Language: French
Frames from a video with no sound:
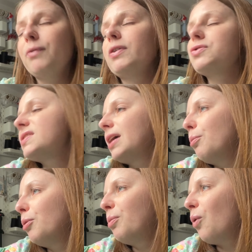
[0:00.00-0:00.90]
Enfin, je sais
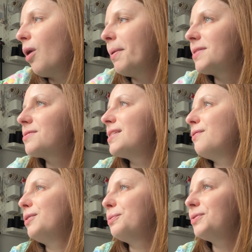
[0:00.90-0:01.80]
un peu pourquoi, parce que
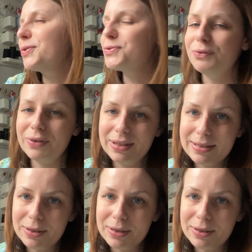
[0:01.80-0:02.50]
ça fait longtemps que je veux faire des